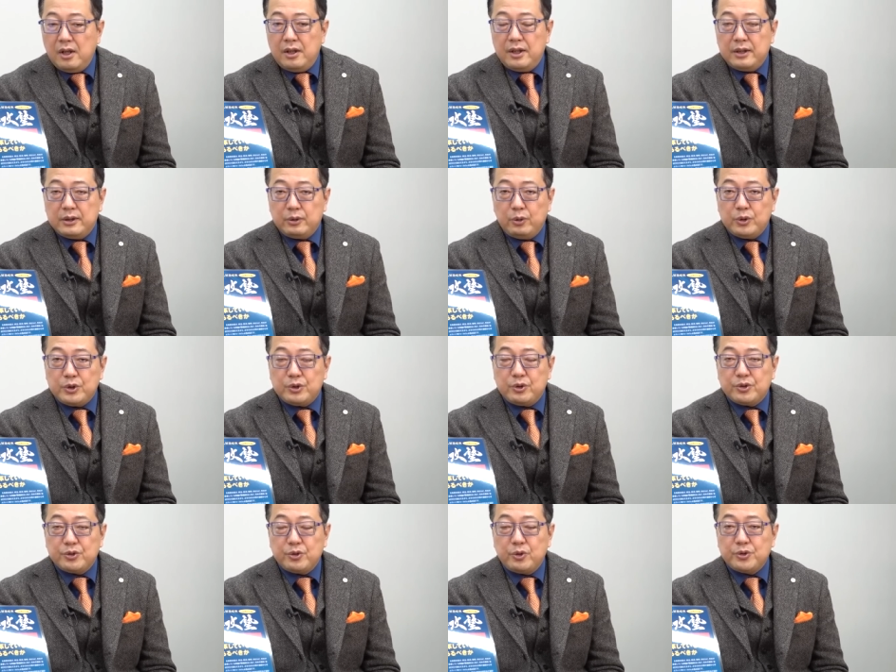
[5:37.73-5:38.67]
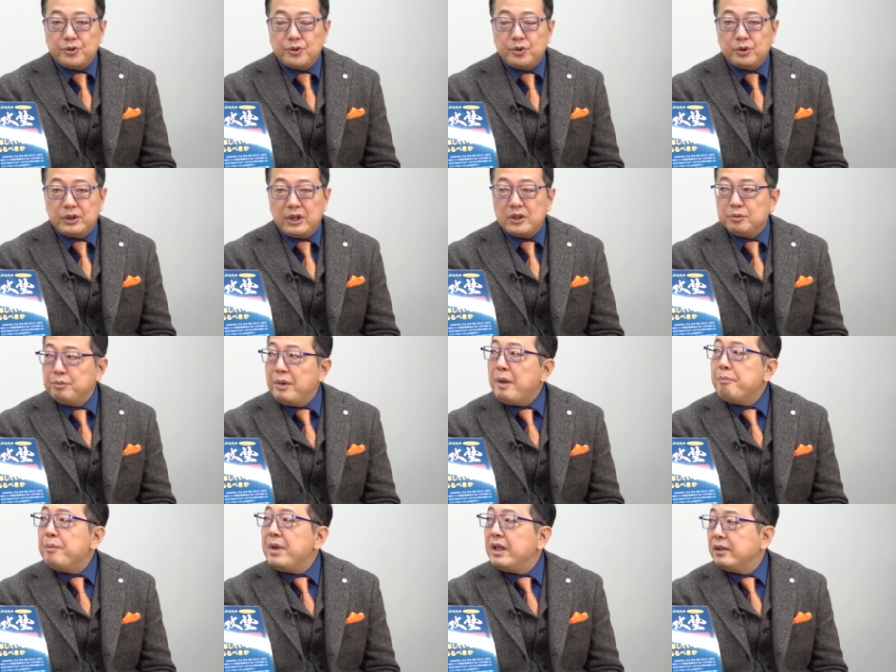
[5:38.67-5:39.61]
はい、当時のそうそうたる
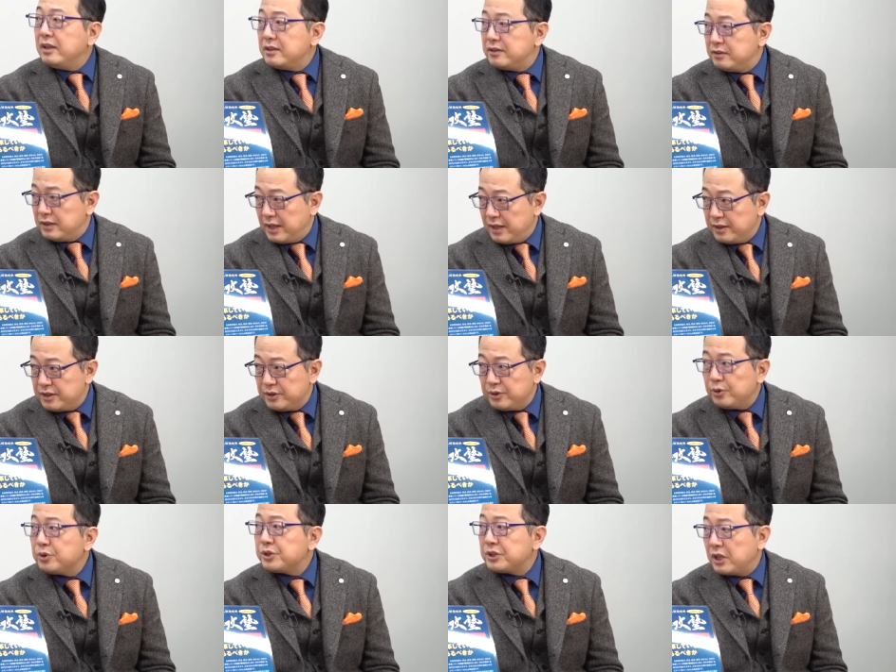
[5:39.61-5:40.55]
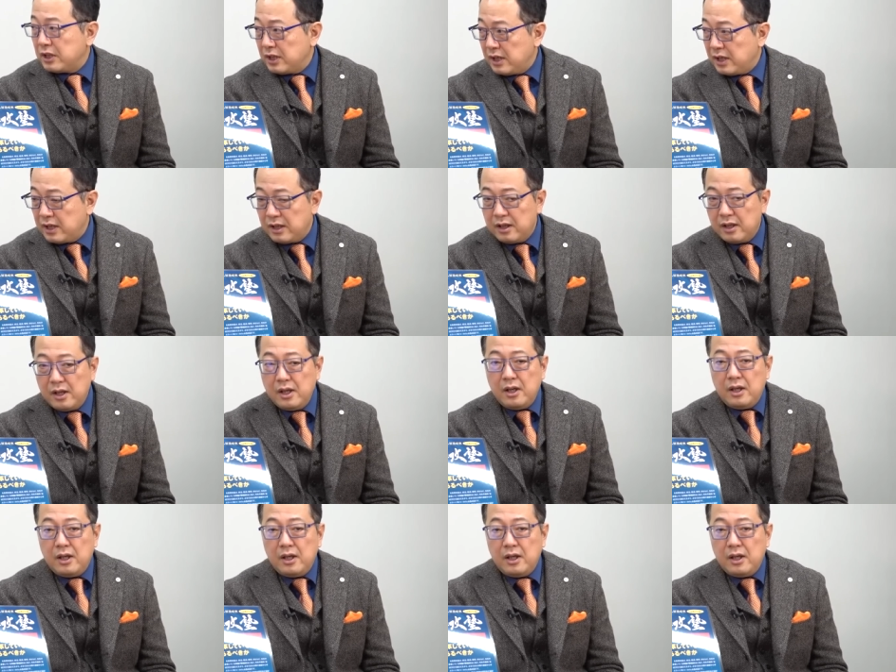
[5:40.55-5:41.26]
面々ですね、うん、指導者が